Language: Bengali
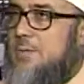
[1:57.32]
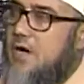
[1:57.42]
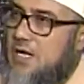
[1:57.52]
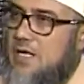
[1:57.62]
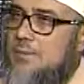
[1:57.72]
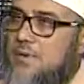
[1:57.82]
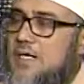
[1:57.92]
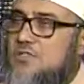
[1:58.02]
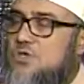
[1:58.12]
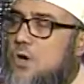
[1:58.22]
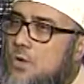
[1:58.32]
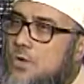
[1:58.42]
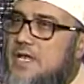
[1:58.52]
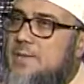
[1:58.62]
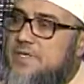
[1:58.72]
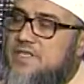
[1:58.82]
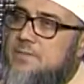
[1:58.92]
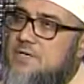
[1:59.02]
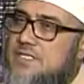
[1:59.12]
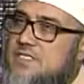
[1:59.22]
এবং আল্লাহ পাক যখন এই
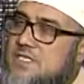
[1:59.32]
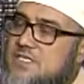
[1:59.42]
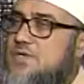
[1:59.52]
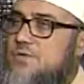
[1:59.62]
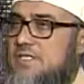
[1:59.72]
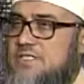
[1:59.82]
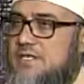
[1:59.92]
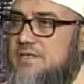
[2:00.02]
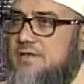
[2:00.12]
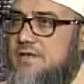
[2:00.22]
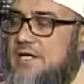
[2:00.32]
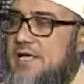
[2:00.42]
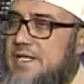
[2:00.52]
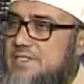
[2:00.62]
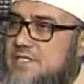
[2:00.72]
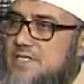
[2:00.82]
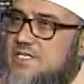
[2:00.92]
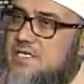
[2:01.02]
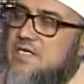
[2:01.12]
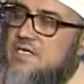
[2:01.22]
পৃথিবীকে সৃষ্টি করেছেন এই
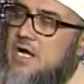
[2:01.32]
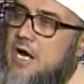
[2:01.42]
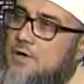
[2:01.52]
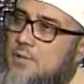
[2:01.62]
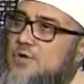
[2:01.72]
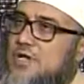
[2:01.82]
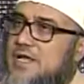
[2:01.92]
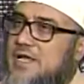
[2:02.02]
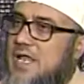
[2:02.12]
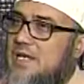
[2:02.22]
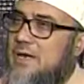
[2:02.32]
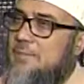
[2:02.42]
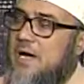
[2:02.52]
সৃষ্টির কাঠামোটাকে আল্লাহ